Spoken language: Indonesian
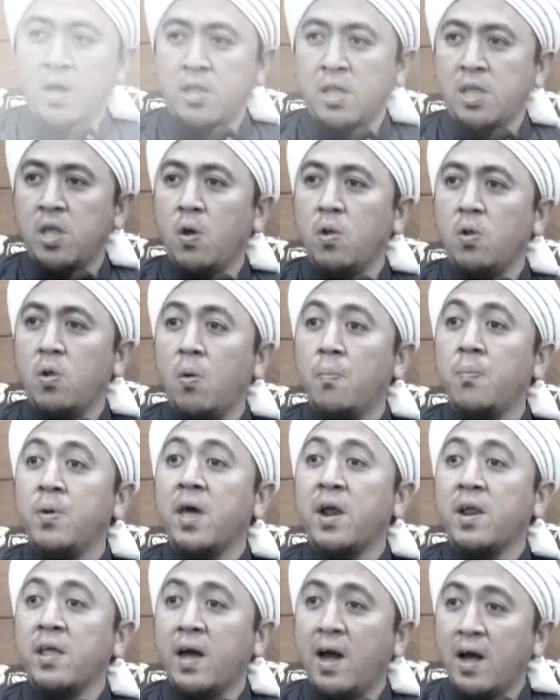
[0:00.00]
Katanya Allah
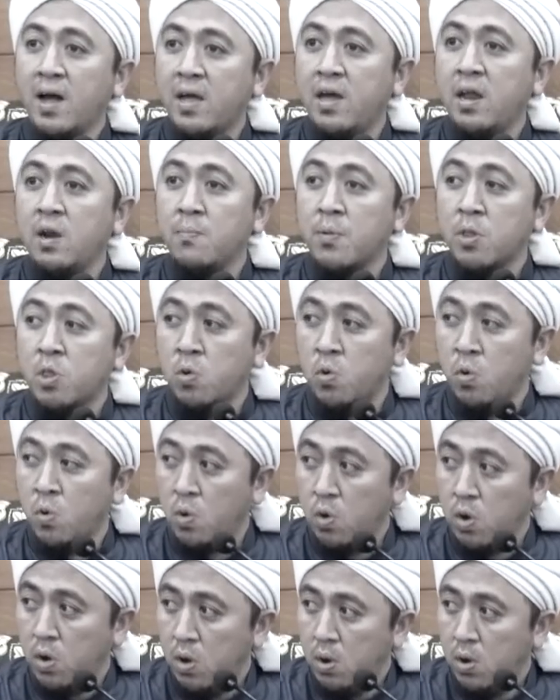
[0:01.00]
biar yakin
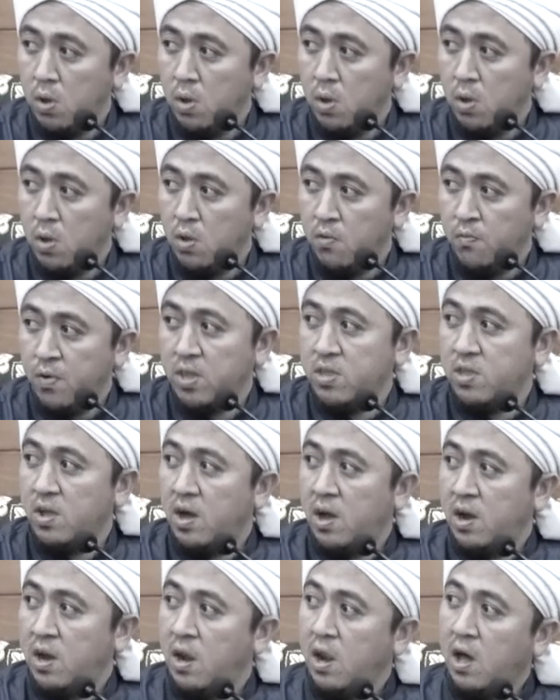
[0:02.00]
betul
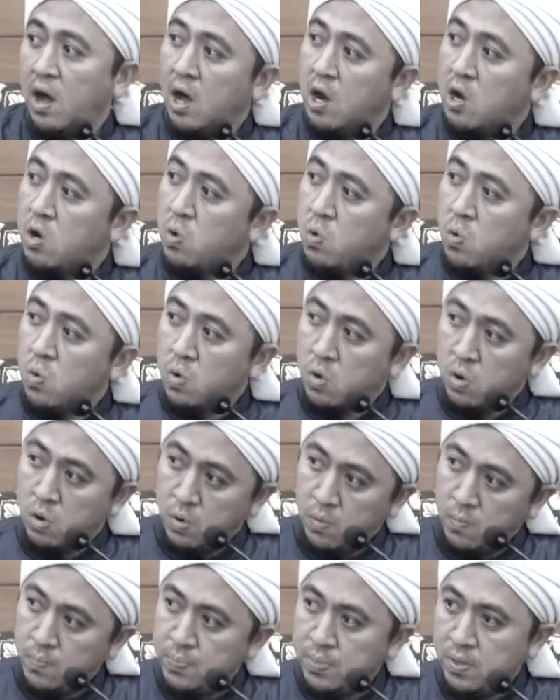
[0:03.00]
Fas'alil adun
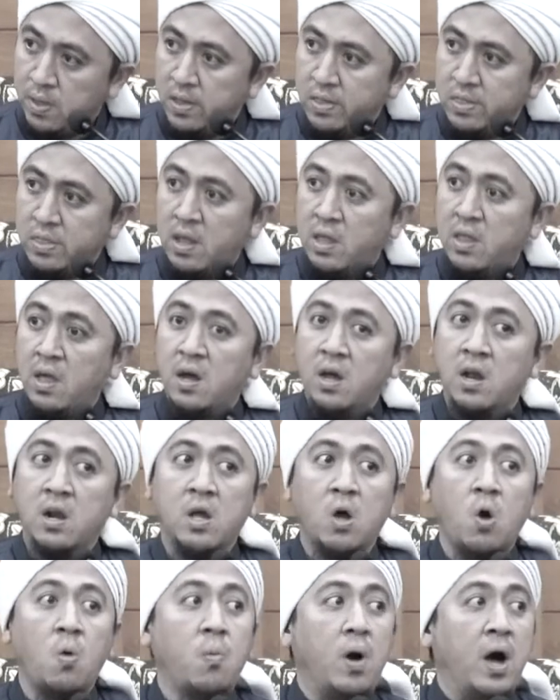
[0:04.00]

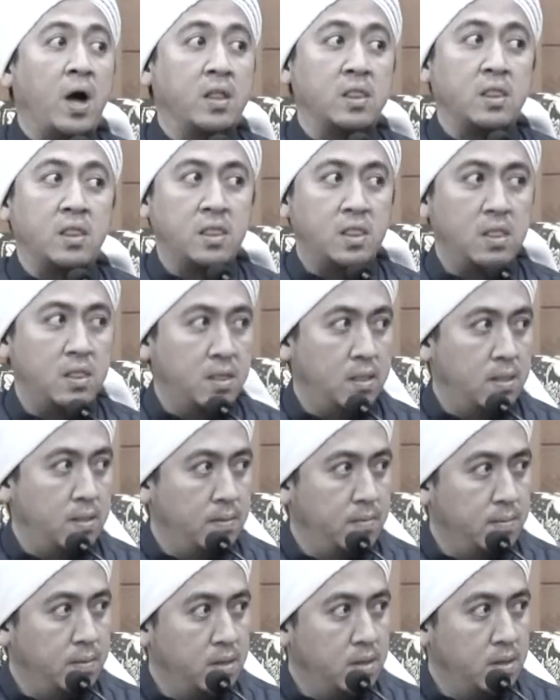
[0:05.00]
Tanyakan kaum ad
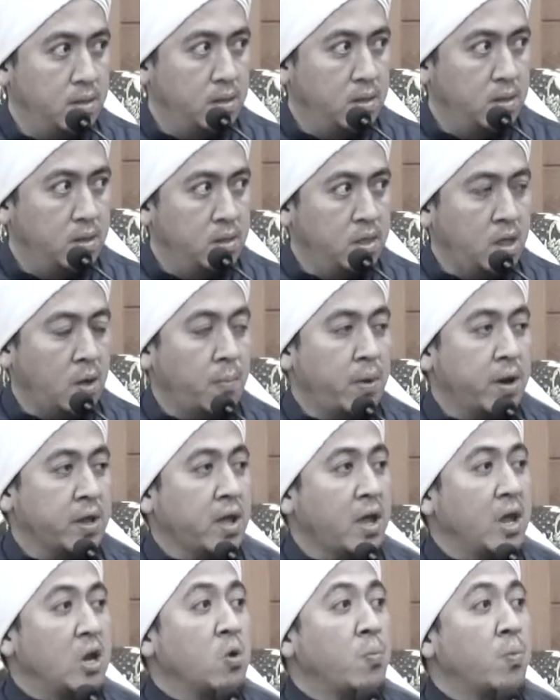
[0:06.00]
Yang
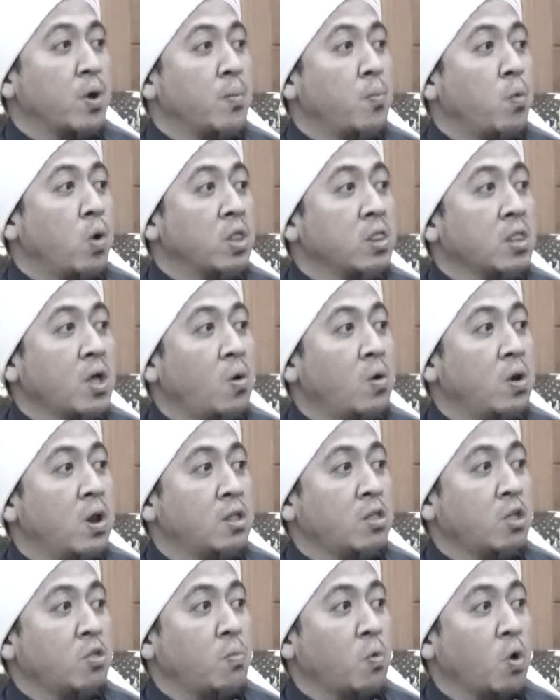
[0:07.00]
mereka hidup ribuan tahun di
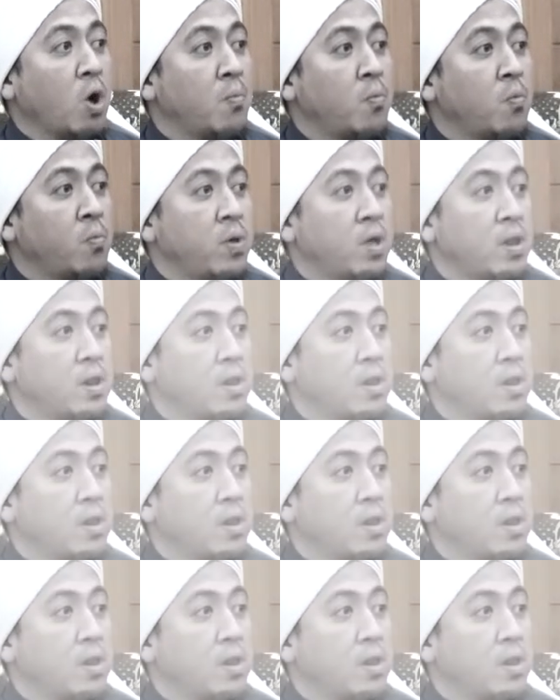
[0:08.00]
atas muka bumi